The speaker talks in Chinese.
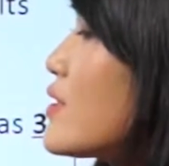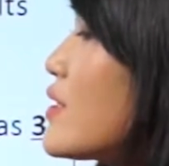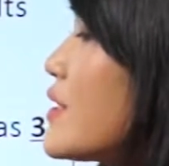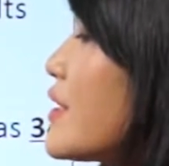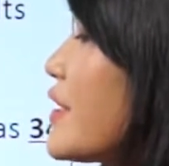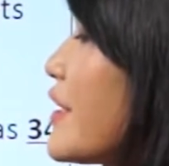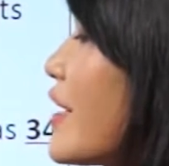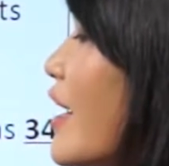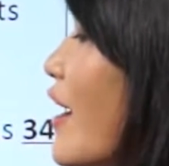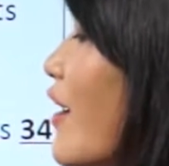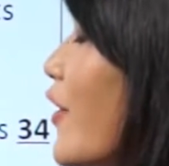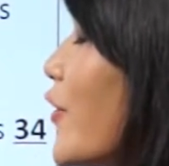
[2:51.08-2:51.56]

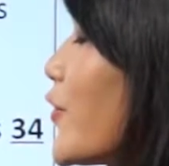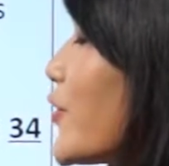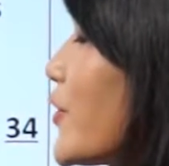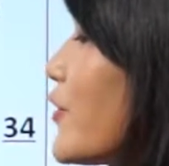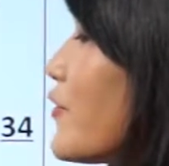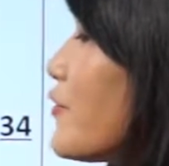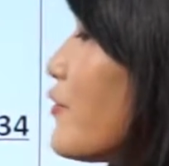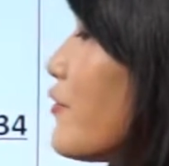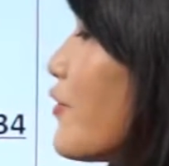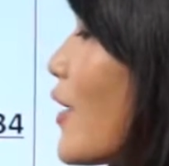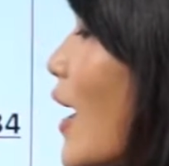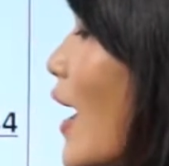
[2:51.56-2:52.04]
信号
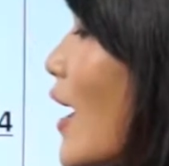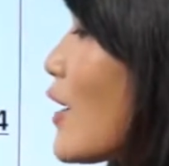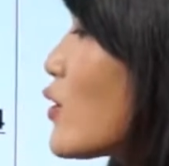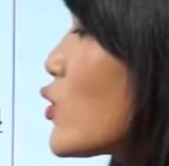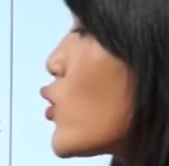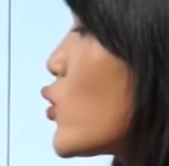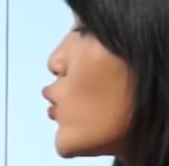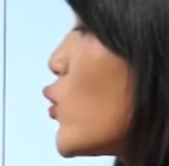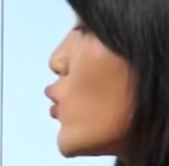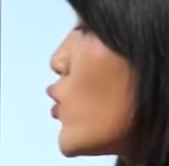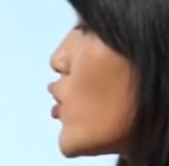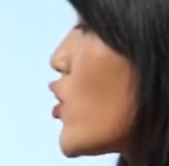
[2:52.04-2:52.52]
的发
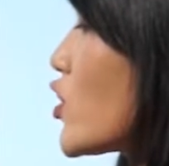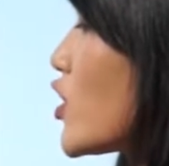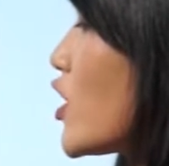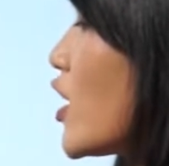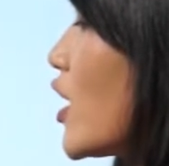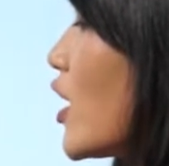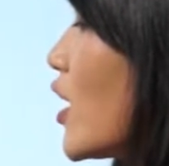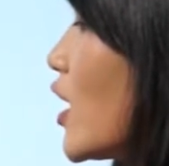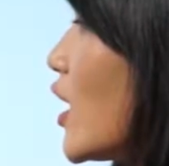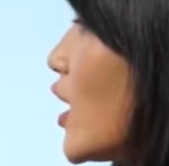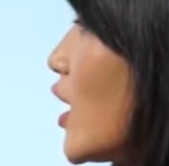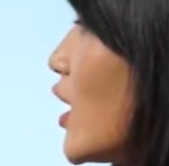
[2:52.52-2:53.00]
出
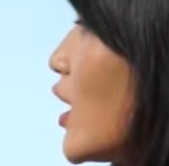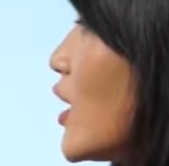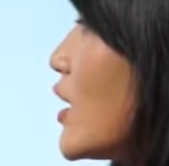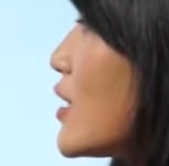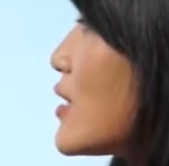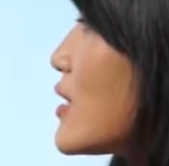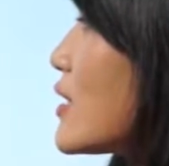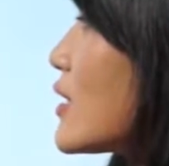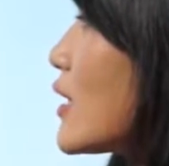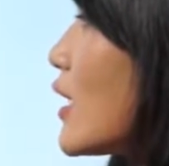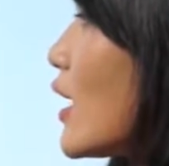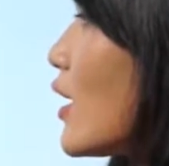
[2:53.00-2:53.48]
者，
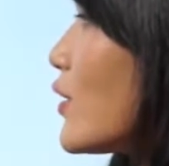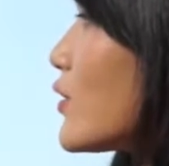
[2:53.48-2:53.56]
信